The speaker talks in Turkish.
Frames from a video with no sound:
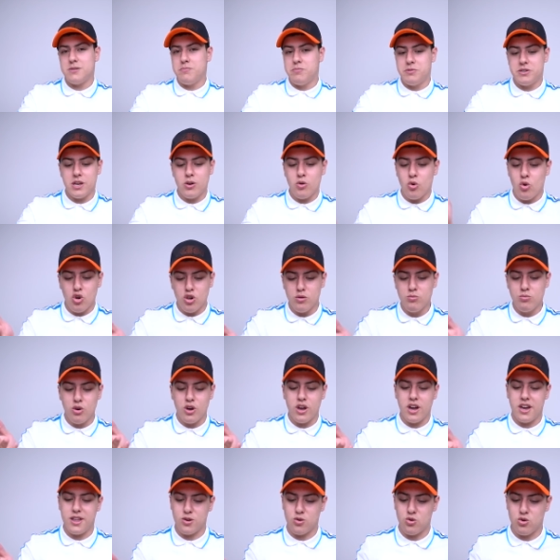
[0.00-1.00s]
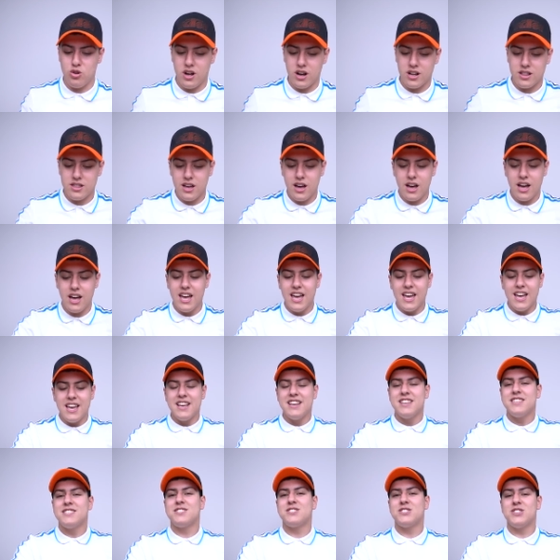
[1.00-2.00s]
hiçbir şey olmuyor yani kulakla
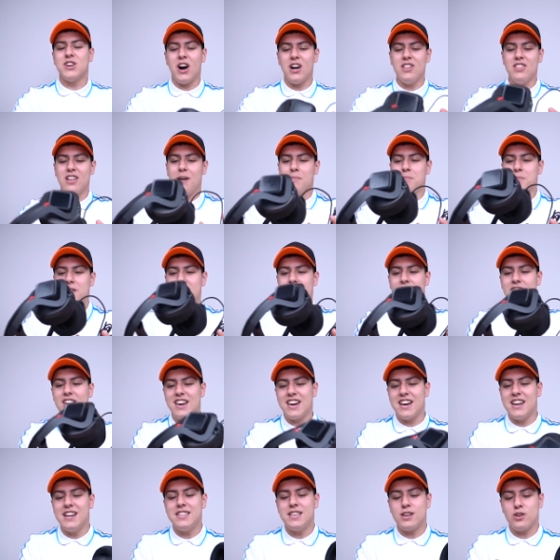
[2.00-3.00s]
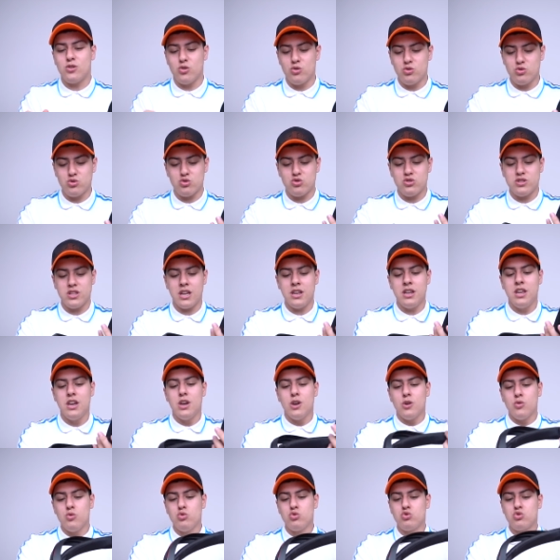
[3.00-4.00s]
sağlamlık ve kalite konusundan
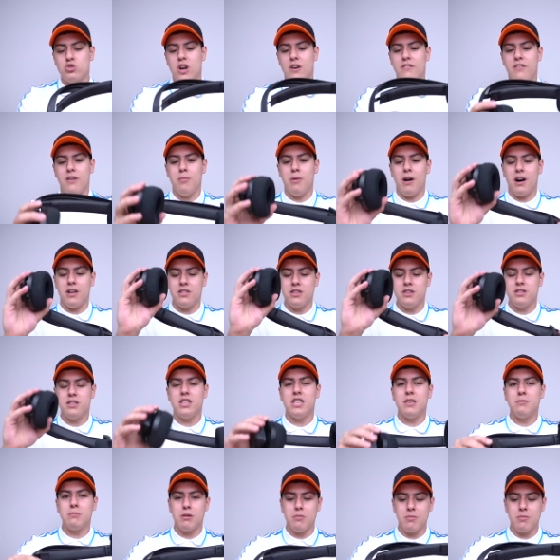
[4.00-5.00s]
üst kafa bandı dediğim